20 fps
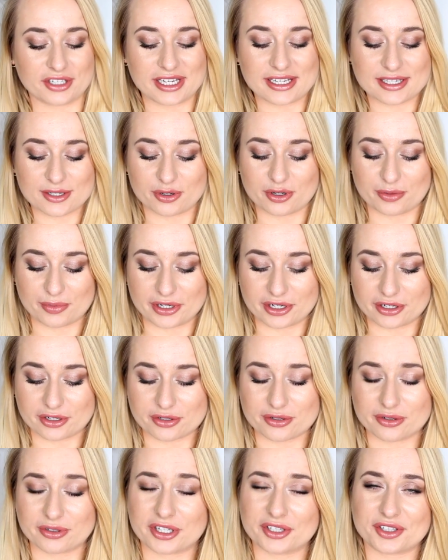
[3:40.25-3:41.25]
gdzie są robione
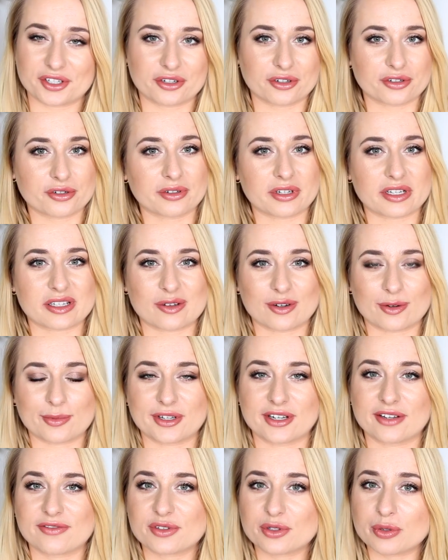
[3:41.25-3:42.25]
koszulki, to koszulki są
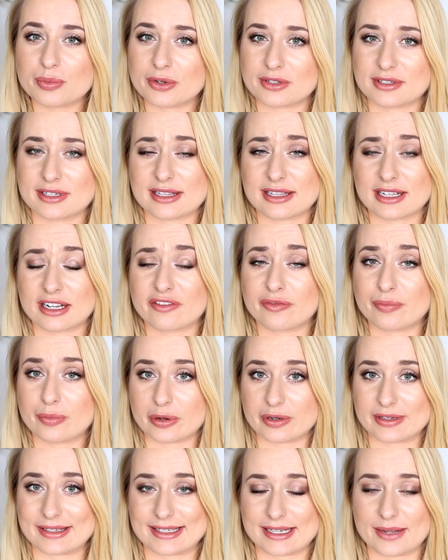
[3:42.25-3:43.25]
robione w 100% w
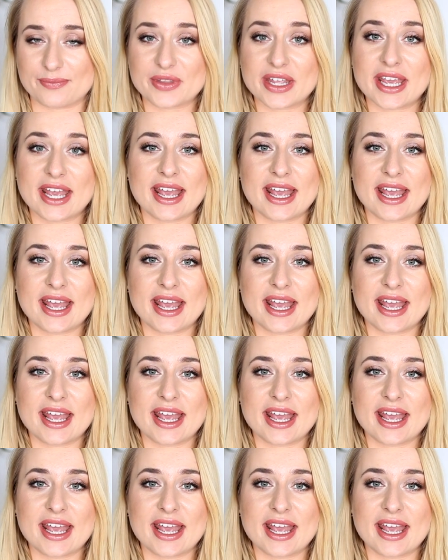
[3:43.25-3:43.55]
Polsce.